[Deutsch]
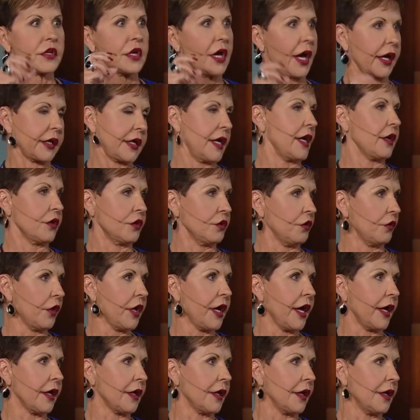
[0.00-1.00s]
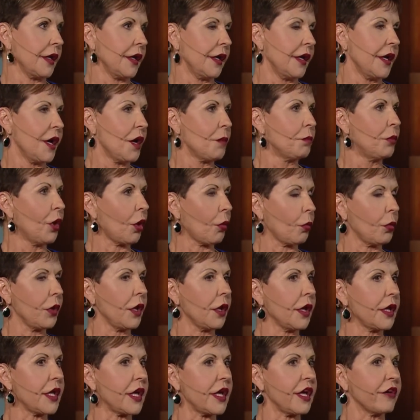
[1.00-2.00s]
Wir denken oft, ich sollte
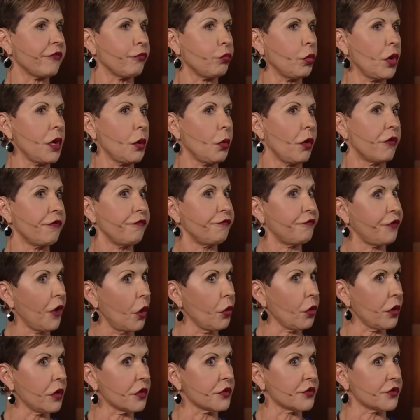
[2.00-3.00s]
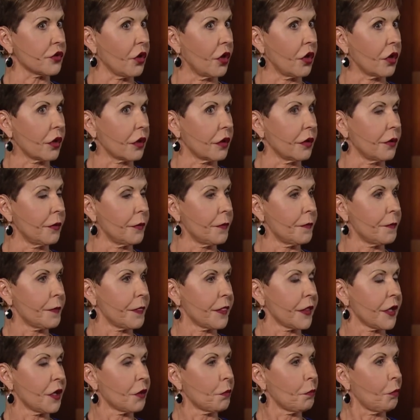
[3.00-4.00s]
dieses nicht mehr tun, ich sollte jenes nicht mehr
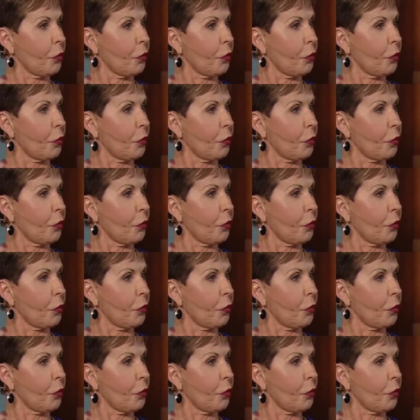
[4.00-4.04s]
tun,